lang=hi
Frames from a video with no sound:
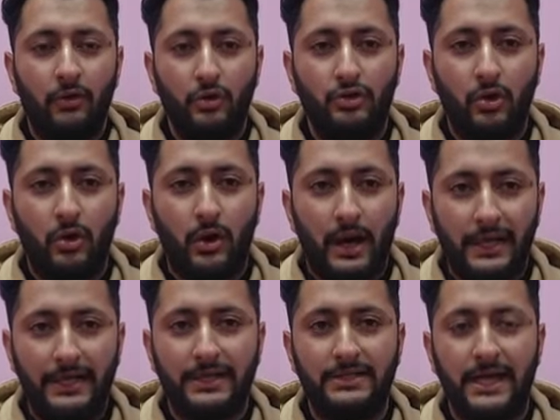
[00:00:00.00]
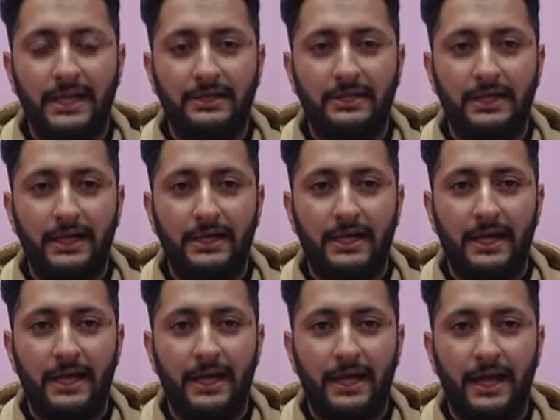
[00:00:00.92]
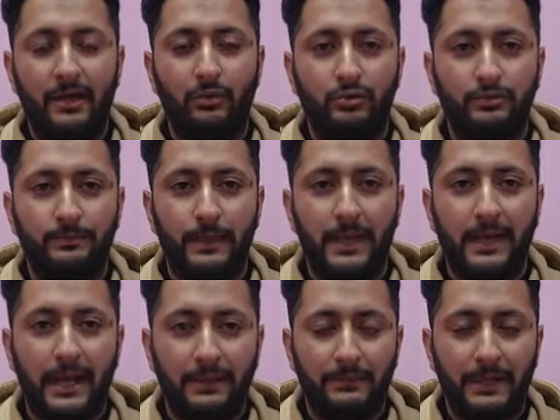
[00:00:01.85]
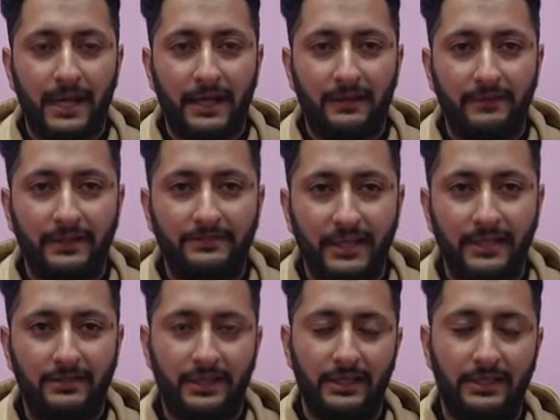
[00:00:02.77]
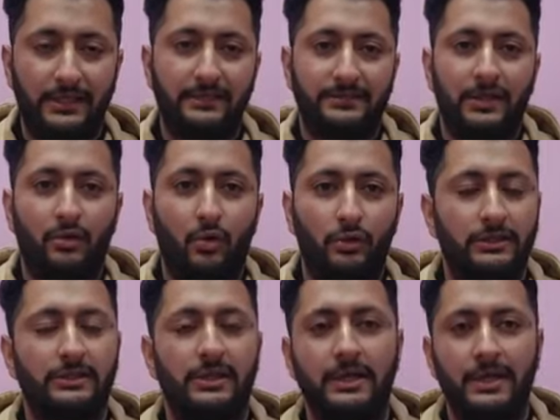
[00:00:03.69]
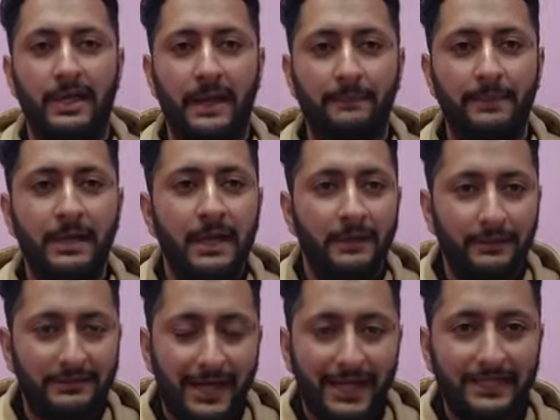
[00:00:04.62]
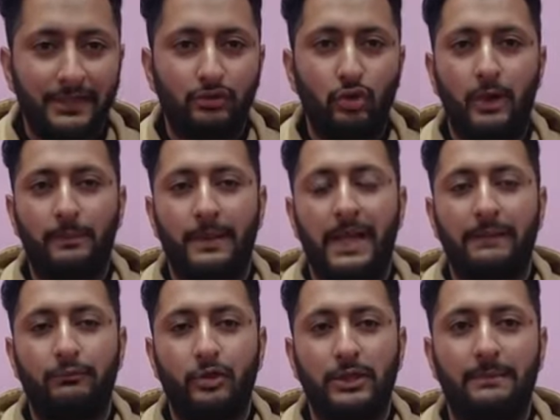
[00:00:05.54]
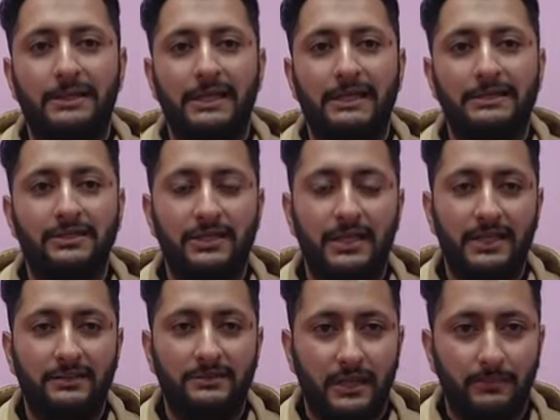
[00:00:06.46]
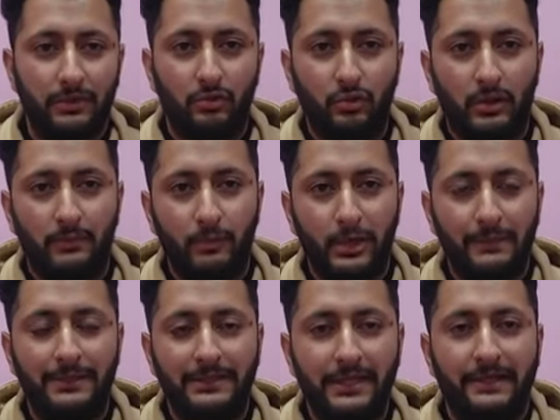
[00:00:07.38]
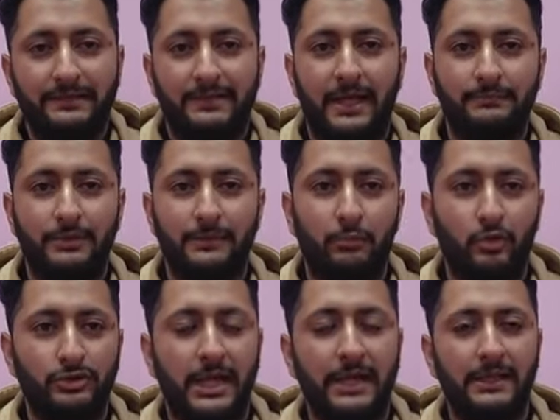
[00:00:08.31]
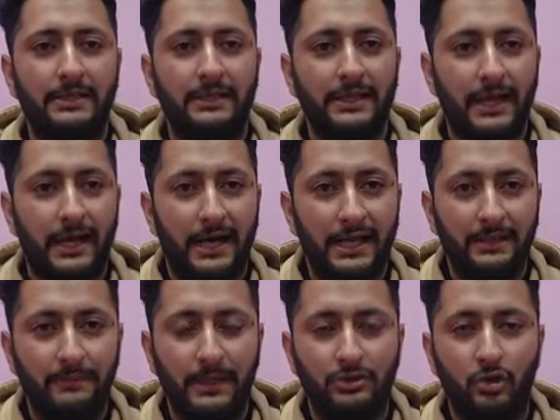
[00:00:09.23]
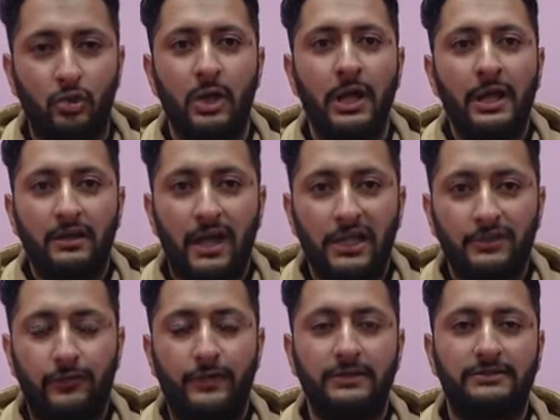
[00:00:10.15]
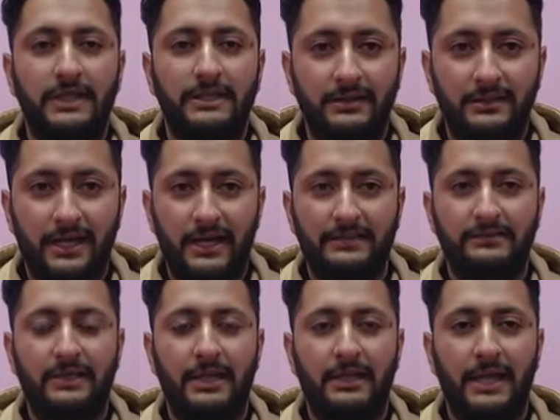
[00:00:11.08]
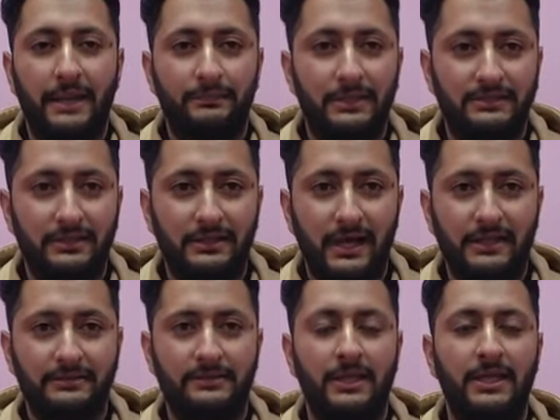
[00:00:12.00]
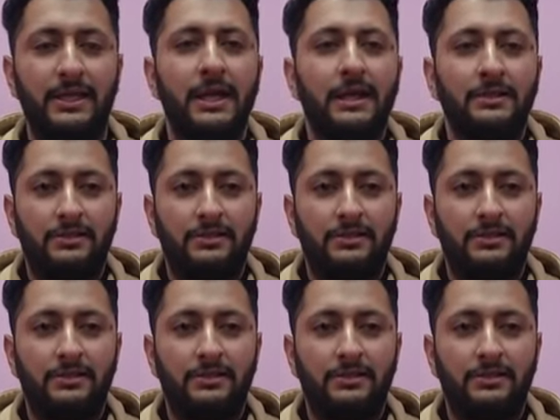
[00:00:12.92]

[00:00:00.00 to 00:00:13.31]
वो जो ऑर्डर जारी किया गया है उस पर अमल आवरी सही तरीके से हो सकेगी हम मिसाल के तौर पर आपको ये बताते चले इस खबर को मुकम्मल तरीके से आप तक पहुंचाने तक कि हाल ही में जो ट्रांसफर तहसीलदार की नायब तहसीलदार की